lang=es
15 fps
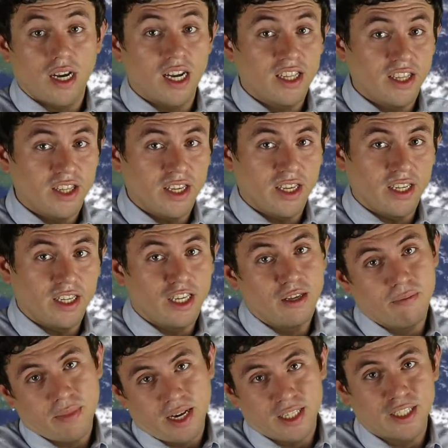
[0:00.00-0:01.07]
ante ni
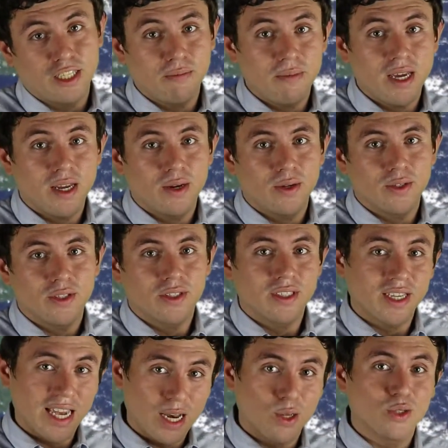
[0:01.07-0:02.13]
más ni menos
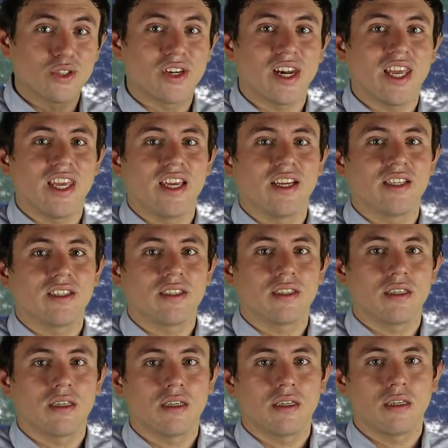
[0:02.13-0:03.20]
que los reyes.